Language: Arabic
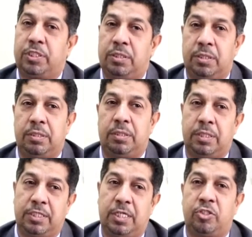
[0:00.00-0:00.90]

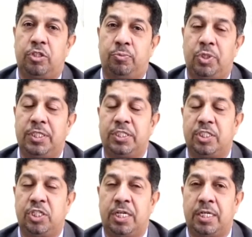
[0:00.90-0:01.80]
للتدريب
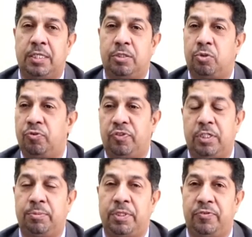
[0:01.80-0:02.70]
والاستشارات نكون في
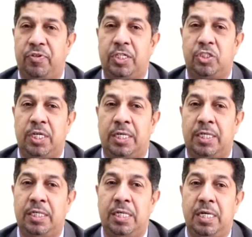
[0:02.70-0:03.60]
خدمتهم في اي شغله